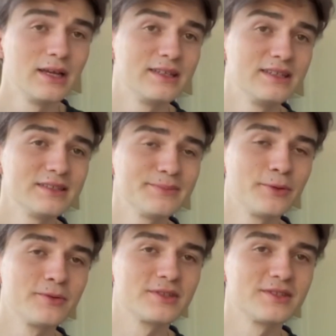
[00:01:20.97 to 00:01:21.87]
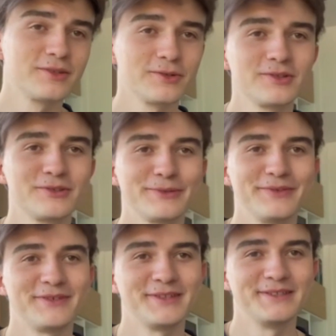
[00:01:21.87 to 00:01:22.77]
diese Punkte
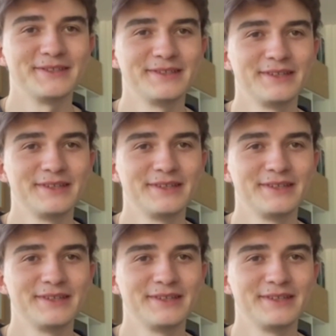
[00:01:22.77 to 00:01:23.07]
zurückzugewinnen,